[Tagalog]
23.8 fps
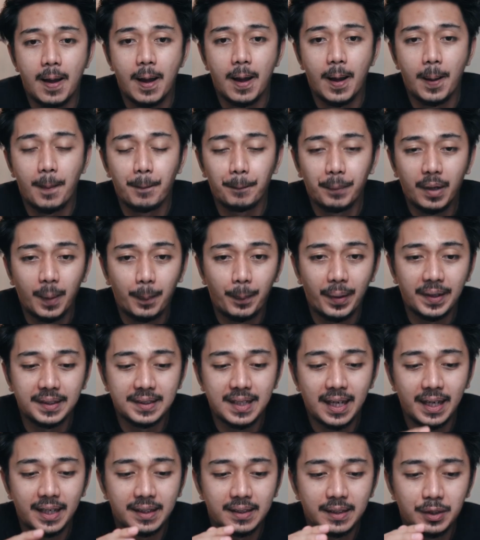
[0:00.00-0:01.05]
Um, kapag
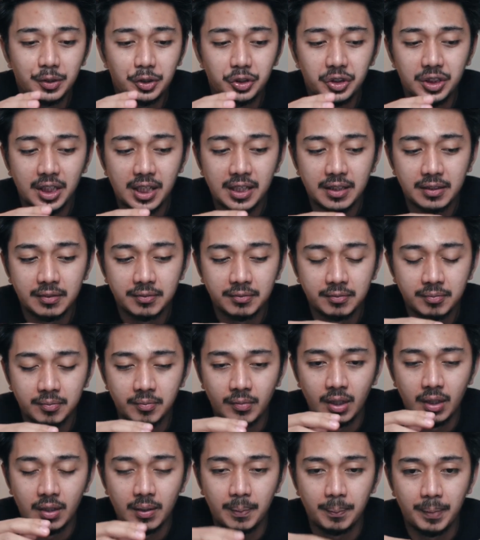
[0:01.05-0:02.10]
nakita nyo dyan,
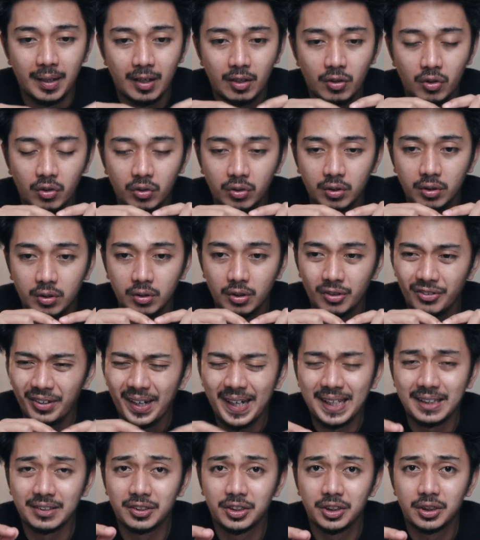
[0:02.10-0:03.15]
merong
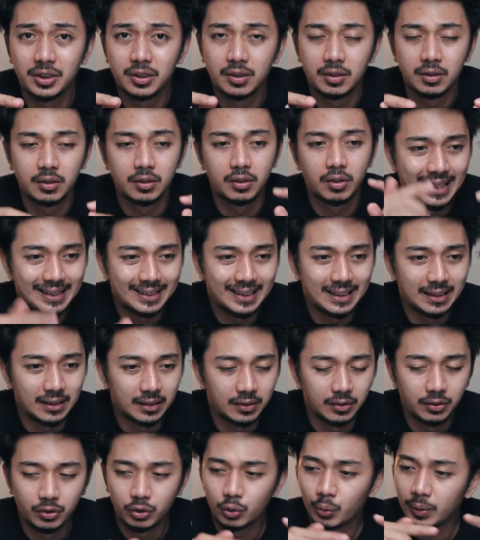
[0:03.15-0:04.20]
range 18
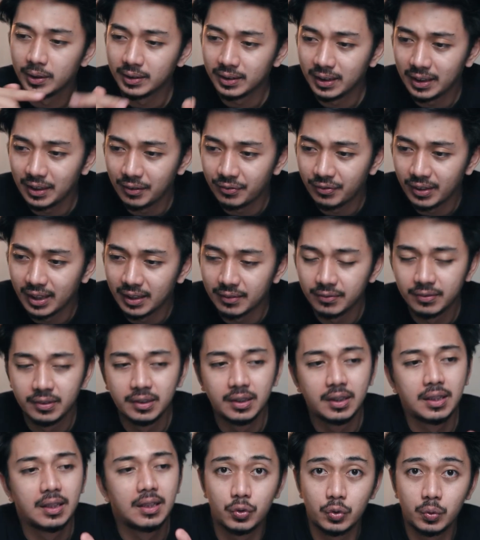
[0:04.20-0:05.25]
to 135
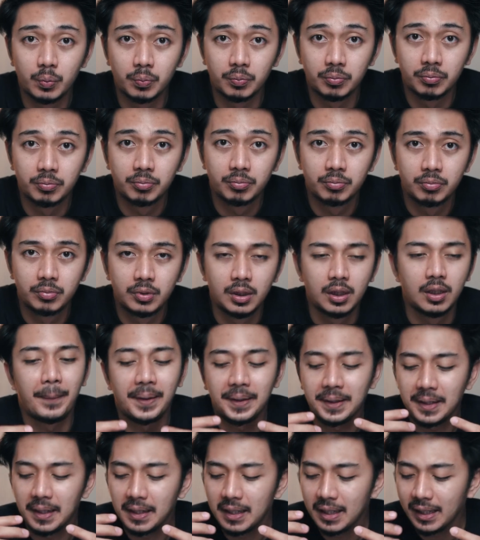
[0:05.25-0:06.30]
zoom
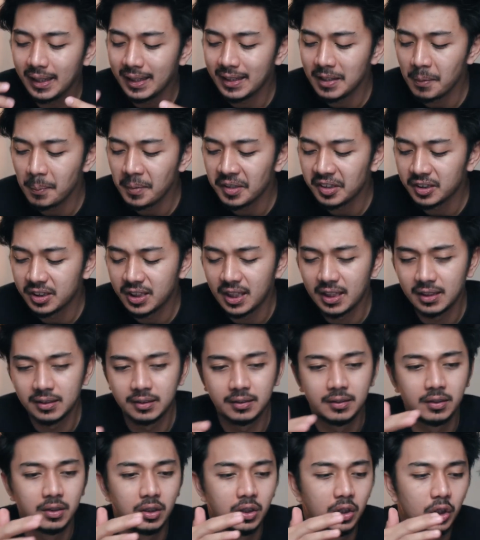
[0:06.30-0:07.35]
pag nakalagay naman
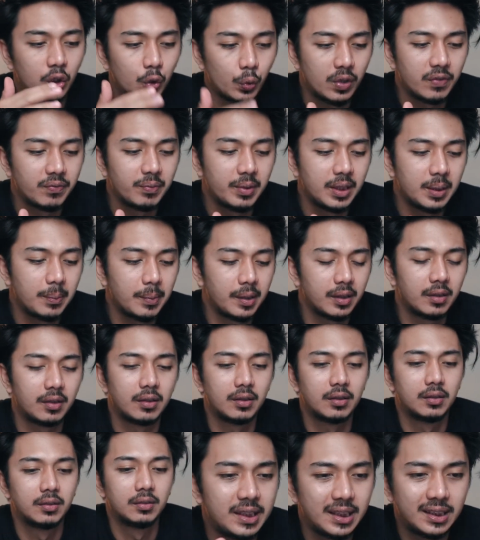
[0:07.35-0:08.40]
dyan, 12mm,
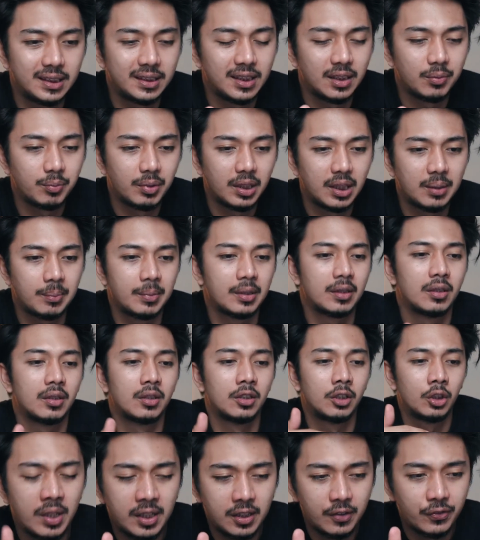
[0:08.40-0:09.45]
16mm,
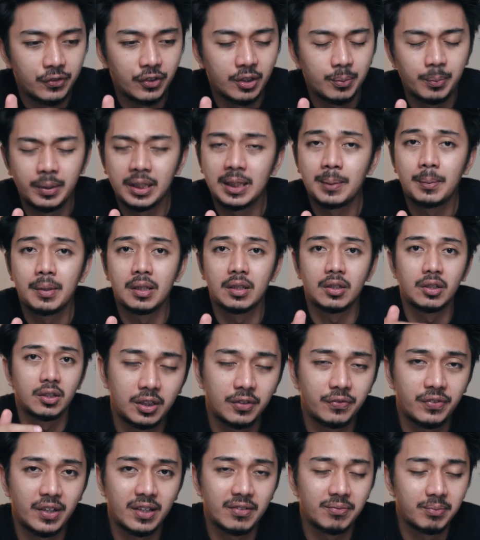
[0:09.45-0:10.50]
24mm,
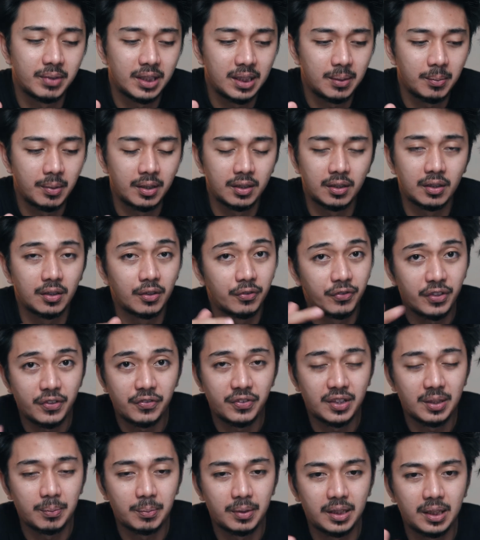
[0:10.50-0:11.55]
35mm,
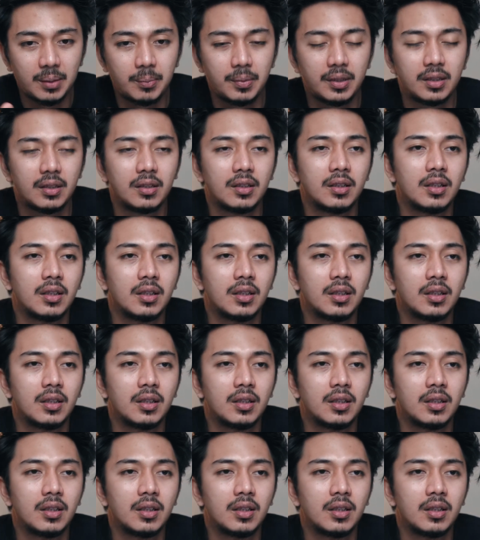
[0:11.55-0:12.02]
50mm.